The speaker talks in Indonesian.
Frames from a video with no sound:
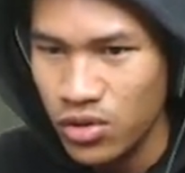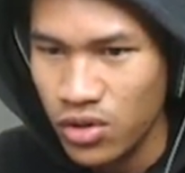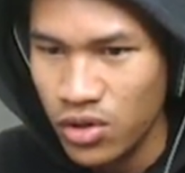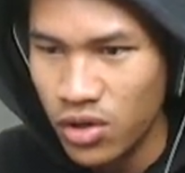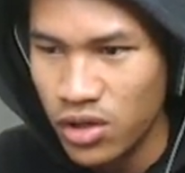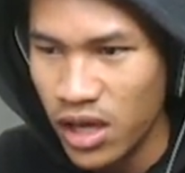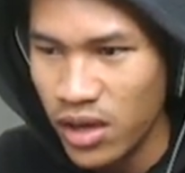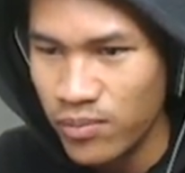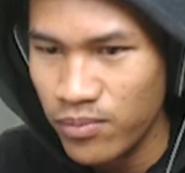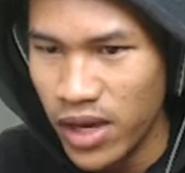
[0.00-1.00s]

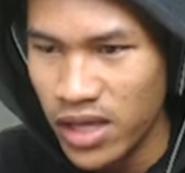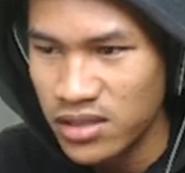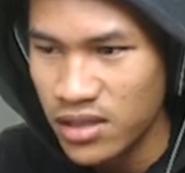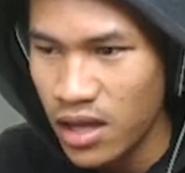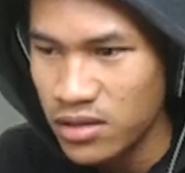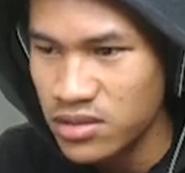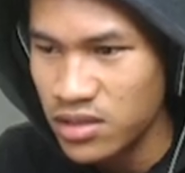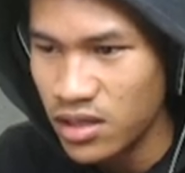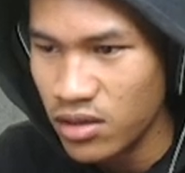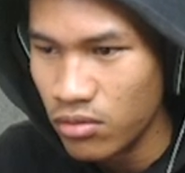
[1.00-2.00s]
Oke, okay, baik
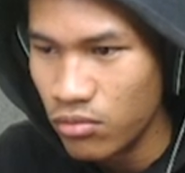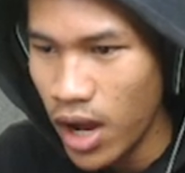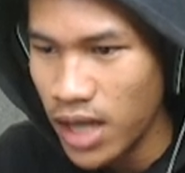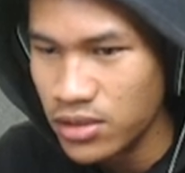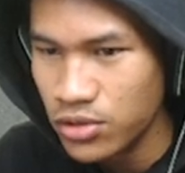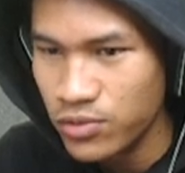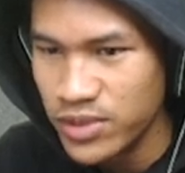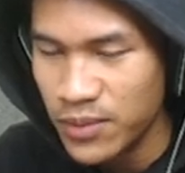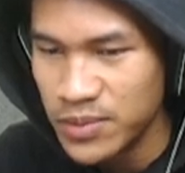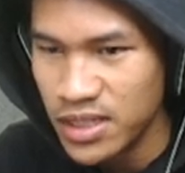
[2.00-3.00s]
taksi. Waduh,
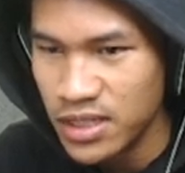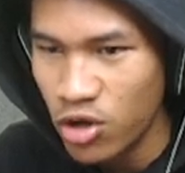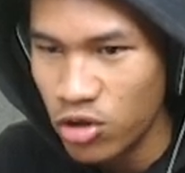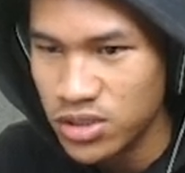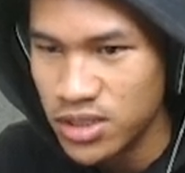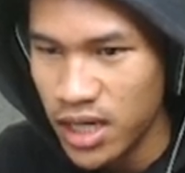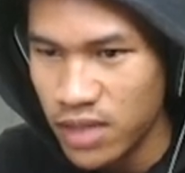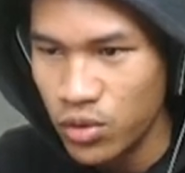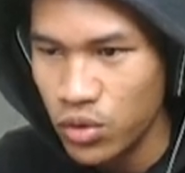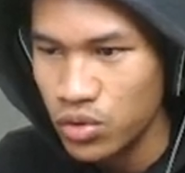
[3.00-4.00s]
bisa pesan Gojek,
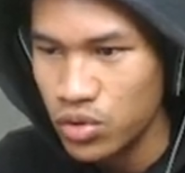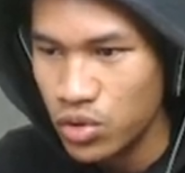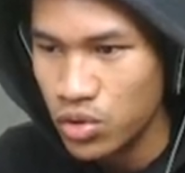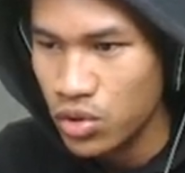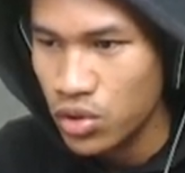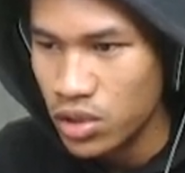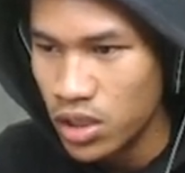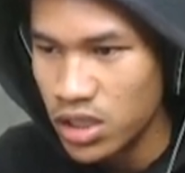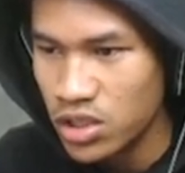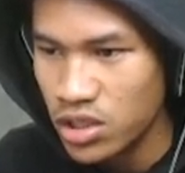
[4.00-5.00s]
Bung.
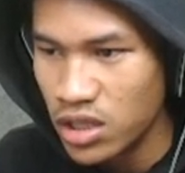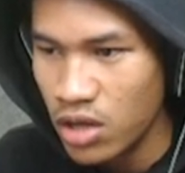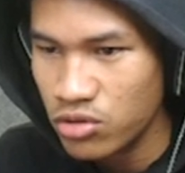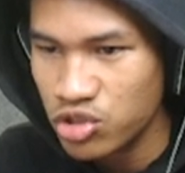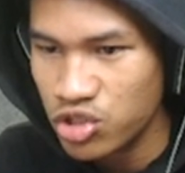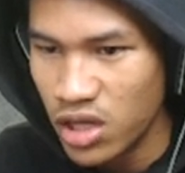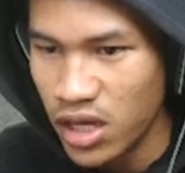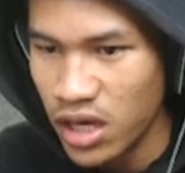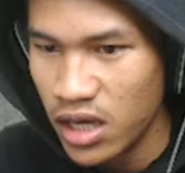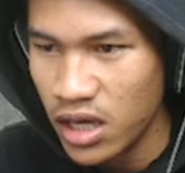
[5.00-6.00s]
Cannot launch
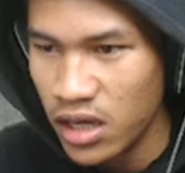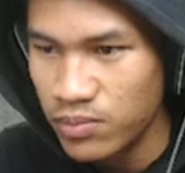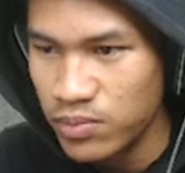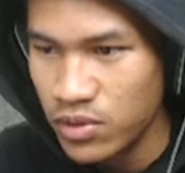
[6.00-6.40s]
app.